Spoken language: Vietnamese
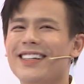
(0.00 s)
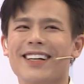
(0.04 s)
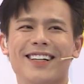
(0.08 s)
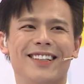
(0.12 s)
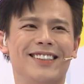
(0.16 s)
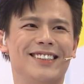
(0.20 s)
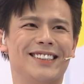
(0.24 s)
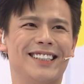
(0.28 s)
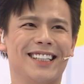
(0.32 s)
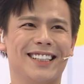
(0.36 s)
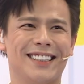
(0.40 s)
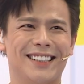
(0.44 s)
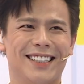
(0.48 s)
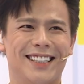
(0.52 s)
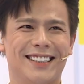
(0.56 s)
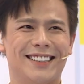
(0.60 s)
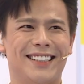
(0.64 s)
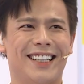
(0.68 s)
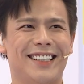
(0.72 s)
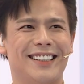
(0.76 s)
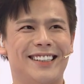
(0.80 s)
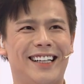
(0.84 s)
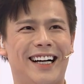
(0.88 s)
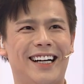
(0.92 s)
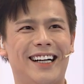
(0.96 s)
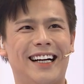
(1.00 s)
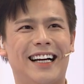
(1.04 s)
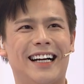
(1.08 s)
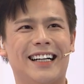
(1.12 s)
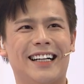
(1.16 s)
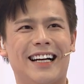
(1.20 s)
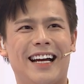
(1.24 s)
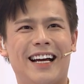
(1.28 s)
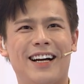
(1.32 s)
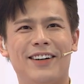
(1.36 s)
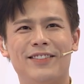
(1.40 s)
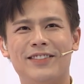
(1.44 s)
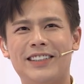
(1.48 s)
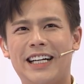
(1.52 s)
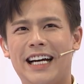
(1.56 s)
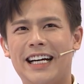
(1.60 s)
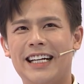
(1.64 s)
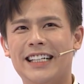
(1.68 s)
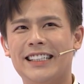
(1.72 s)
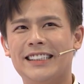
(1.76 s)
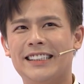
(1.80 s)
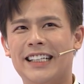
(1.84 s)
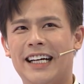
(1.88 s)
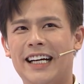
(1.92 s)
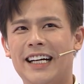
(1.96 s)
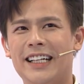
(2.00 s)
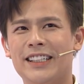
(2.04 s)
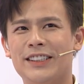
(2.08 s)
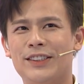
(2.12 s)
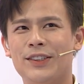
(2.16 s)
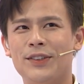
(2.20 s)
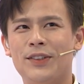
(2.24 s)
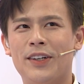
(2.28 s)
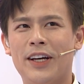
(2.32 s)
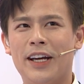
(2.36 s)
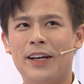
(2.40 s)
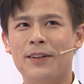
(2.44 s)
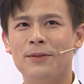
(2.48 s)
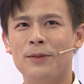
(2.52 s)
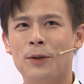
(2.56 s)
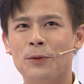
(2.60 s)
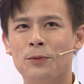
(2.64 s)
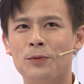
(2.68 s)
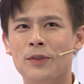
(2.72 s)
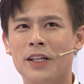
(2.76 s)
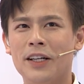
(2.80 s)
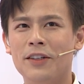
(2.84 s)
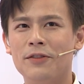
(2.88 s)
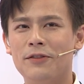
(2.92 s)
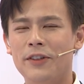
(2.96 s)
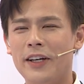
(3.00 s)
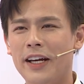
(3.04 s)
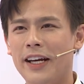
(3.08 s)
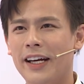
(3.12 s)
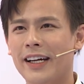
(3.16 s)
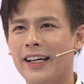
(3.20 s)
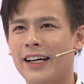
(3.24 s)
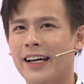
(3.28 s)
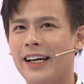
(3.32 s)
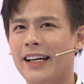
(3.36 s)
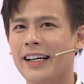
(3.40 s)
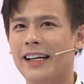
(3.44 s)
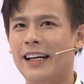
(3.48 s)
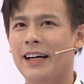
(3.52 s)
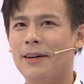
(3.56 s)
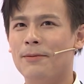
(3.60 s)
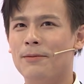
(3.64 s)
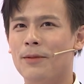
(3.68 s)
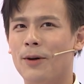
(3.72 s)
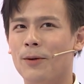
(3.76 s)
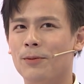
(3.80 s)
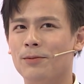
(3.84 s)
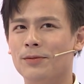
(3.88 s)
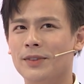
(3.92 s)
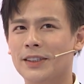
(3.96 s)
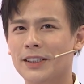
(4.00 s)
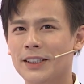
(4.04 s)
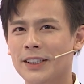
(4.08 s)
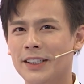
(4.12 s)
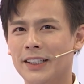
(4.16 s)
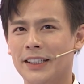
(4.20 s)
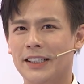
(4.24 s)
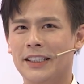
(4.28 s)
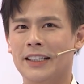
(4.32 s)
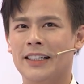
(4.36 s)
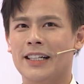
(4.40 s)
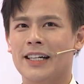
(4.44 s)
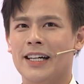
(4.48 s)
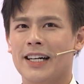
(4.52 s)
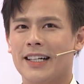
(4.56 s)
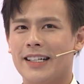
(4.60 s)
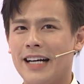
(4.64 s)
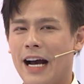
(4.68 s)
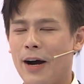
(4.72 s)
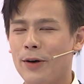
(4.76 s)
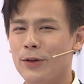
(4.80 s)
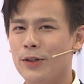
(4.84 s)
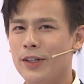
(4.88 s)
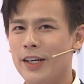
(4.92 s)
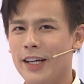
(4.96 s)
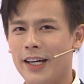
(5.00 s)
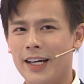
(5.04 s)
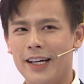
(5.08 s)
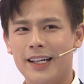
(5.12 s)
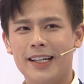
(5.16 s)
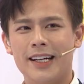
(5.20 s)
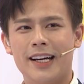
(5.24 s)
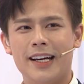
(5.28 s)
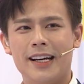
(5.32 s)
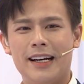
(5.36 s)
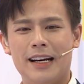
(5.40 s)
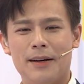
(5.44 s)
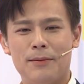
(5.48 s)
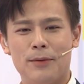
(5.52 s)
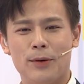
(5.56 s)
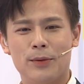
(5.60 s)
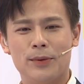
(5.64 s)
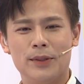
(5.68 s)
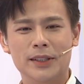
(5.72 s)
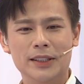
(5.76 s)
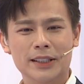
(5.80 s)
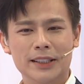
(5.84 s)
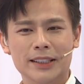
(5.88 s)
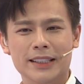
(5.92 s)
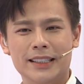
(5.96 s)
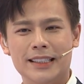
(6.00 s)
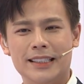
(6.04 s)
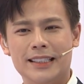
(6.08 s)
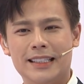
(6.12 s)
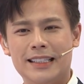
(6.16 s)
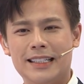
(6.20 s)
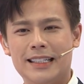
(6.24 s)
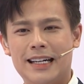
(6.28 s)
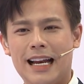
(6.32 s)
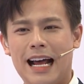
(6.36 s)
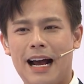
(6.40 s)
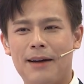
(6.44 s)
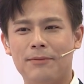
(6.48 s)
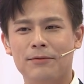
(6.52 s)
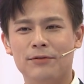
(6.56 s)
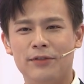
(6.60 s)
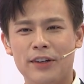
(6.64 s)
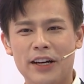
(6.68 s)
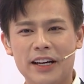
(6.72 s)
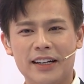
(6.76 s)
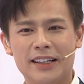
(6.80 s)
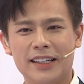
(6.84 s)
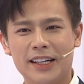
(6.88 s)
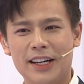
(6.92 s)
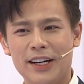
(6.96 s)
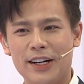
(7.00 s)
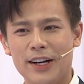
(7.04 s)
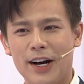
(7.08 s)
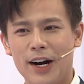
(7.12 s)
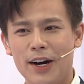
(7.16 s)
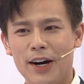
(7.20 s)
Diễn xuất chắc chắn là ngày hôm nay sẽ xuất hiện một diễn viên hay là một người đạo diễn hay là một người làm việc gì